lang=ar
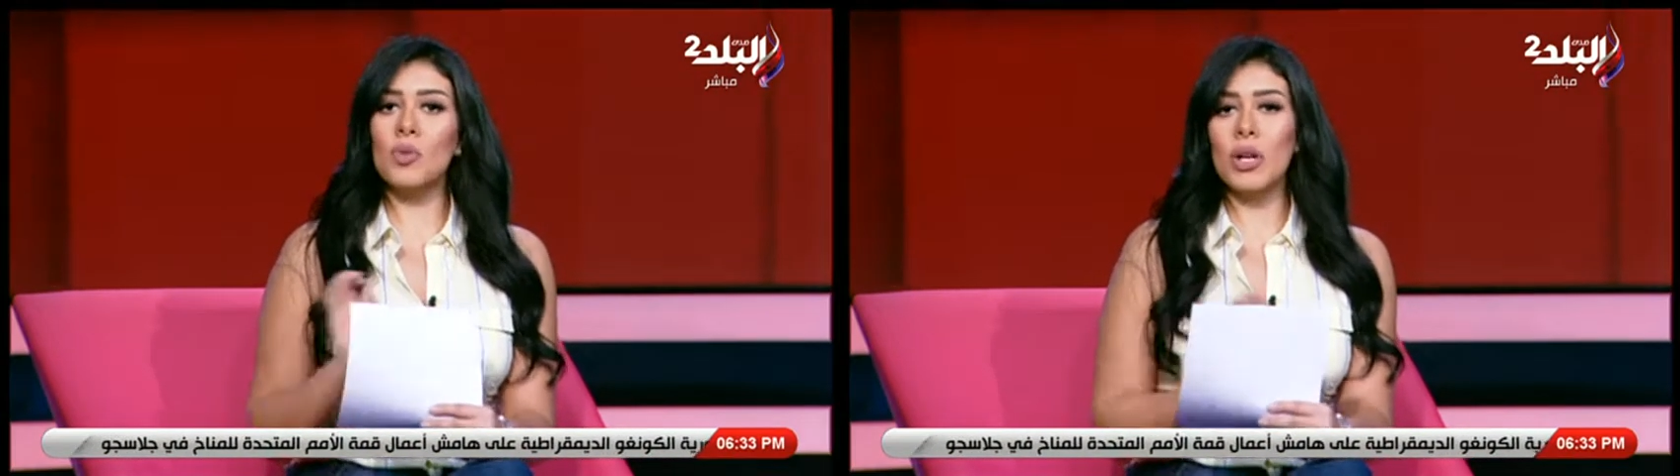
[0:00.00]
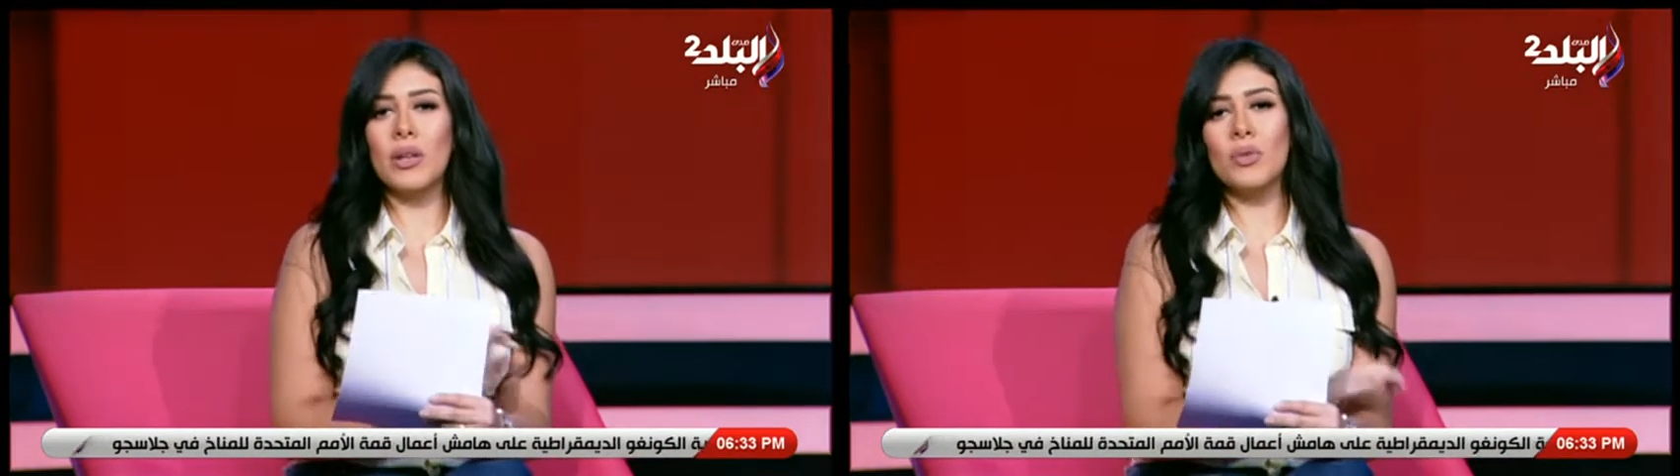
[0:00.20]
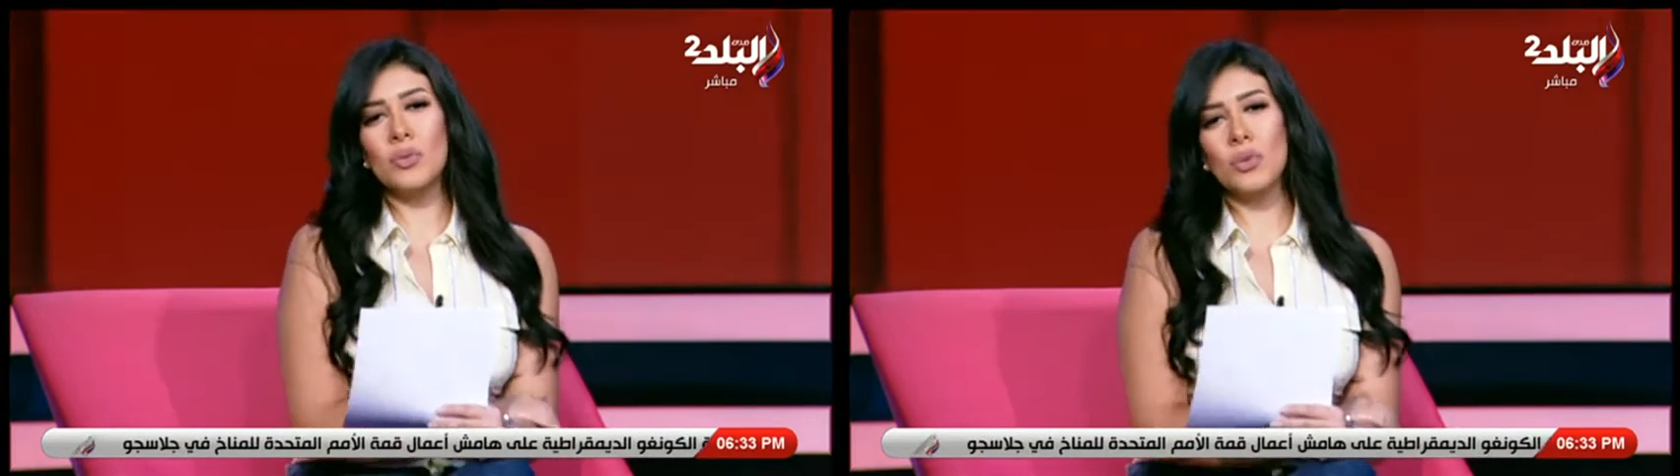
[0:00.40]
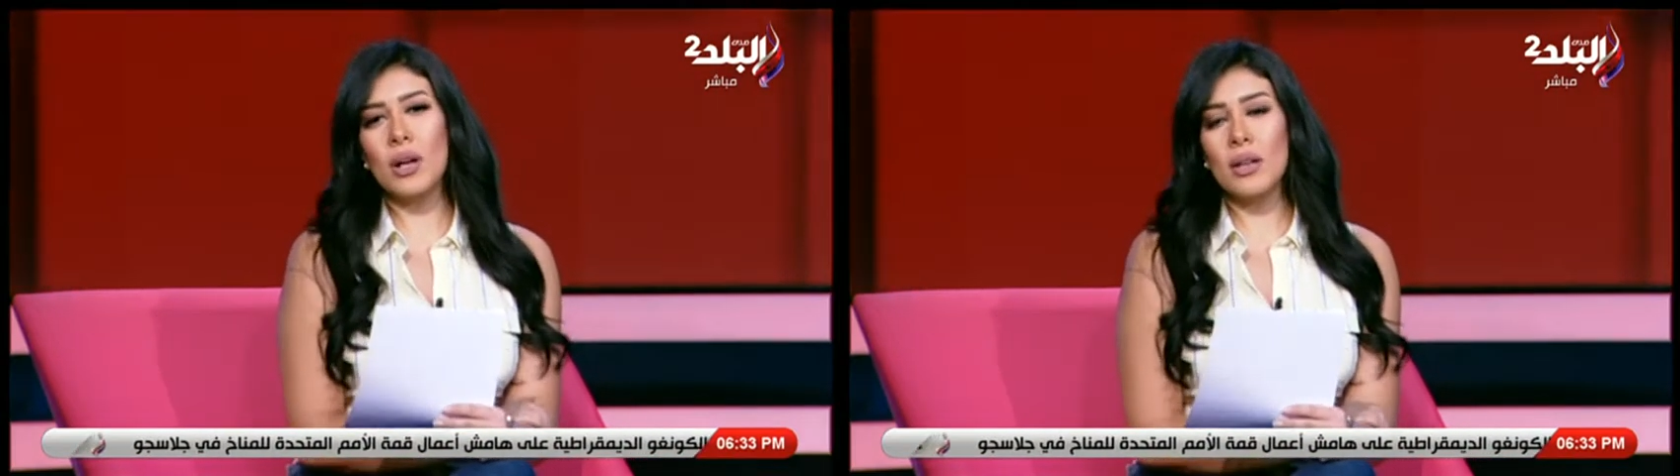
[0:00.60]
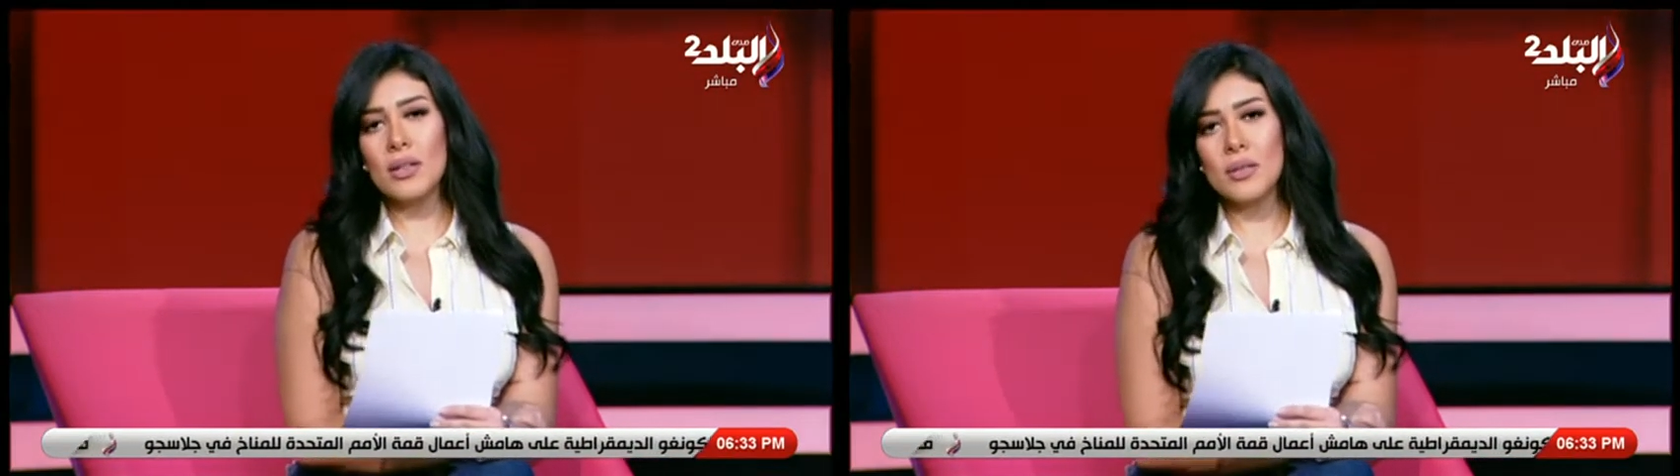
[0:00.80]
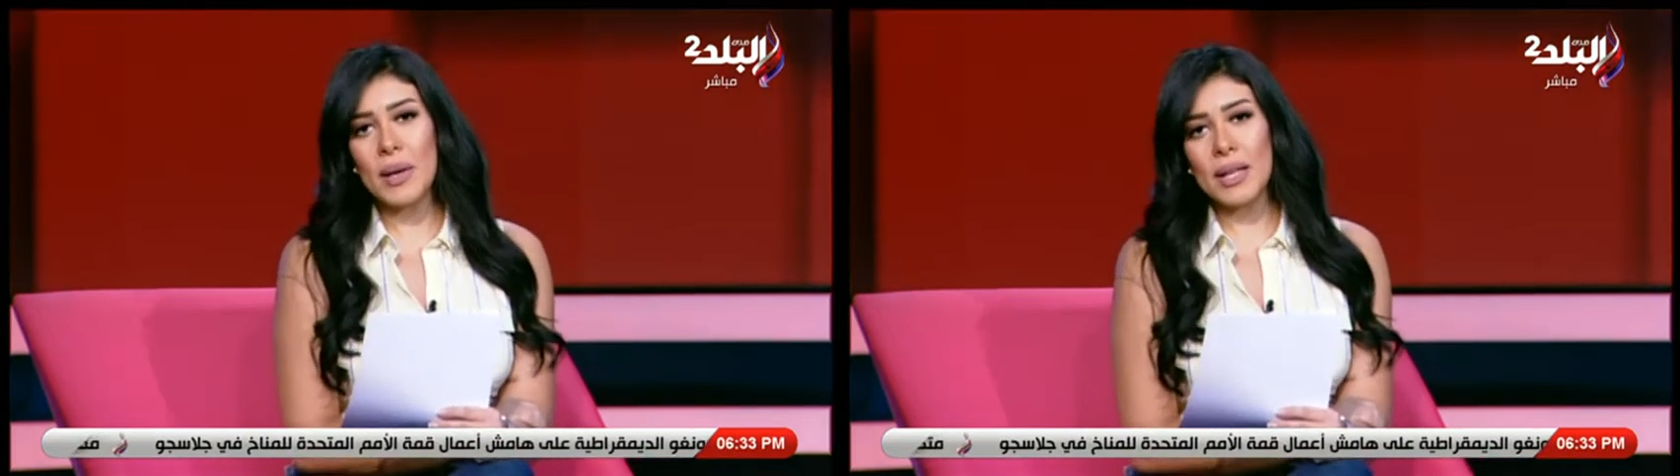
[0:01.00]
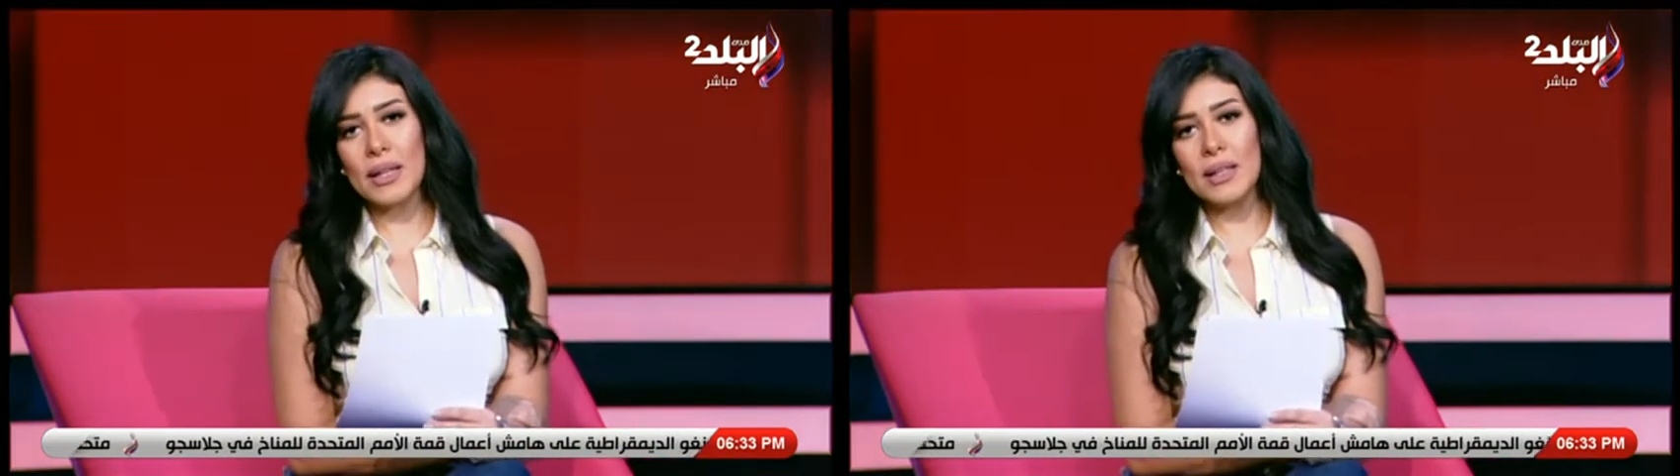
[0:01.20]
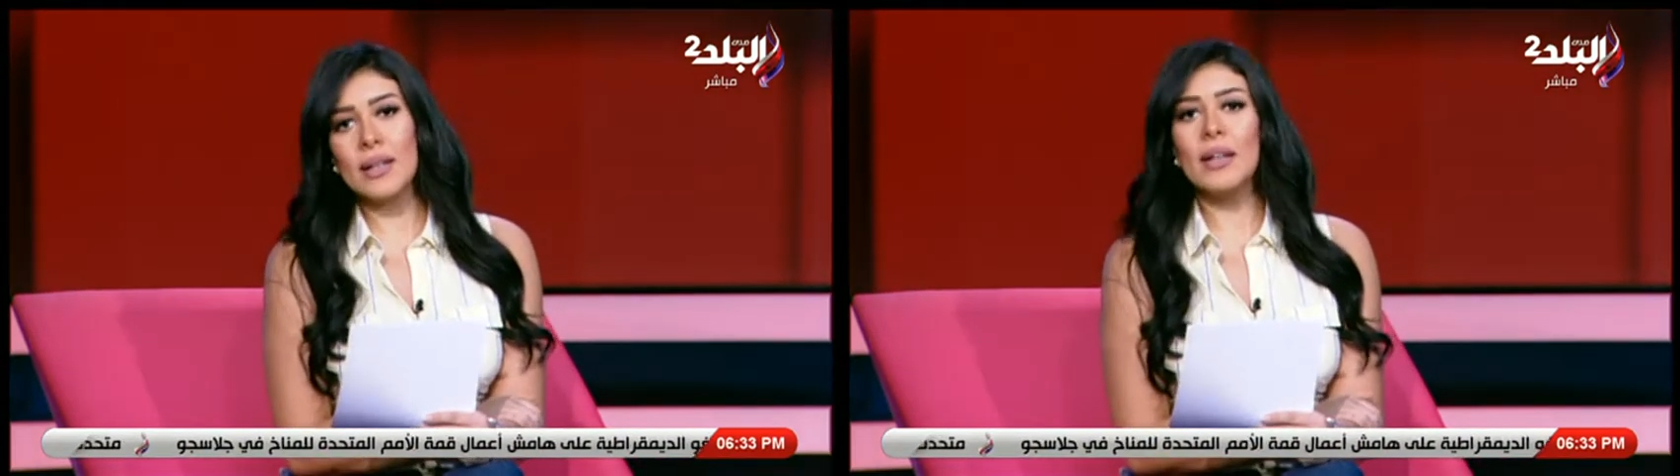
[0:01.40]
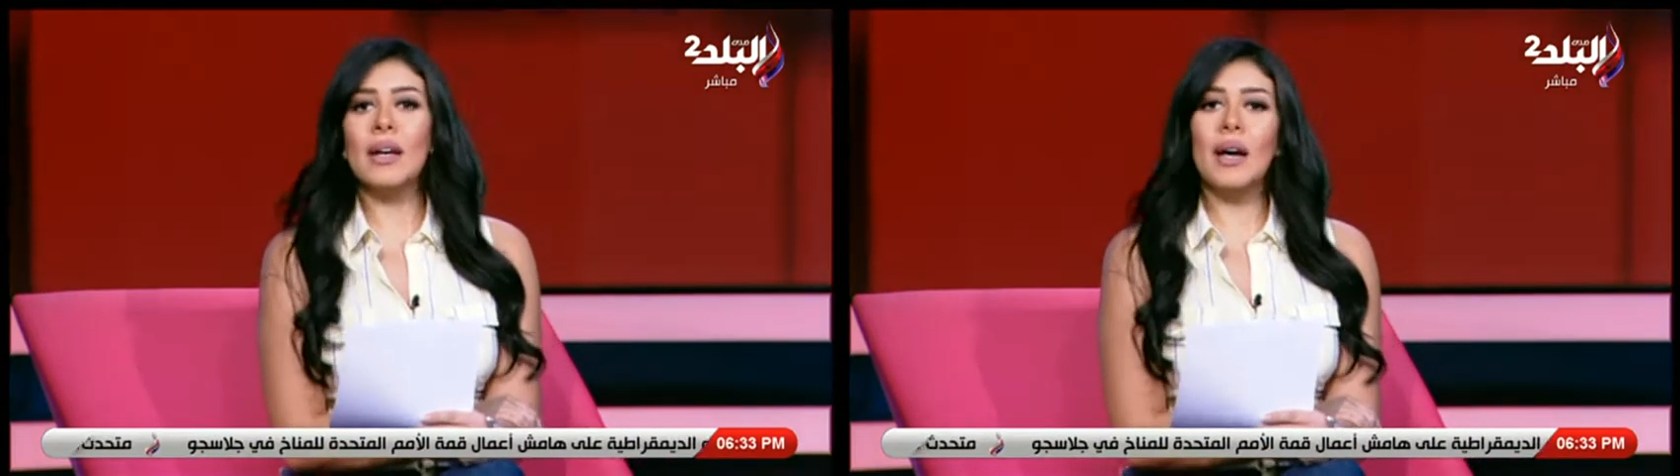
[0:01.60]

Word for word: معين ونقول خلاص بقى كده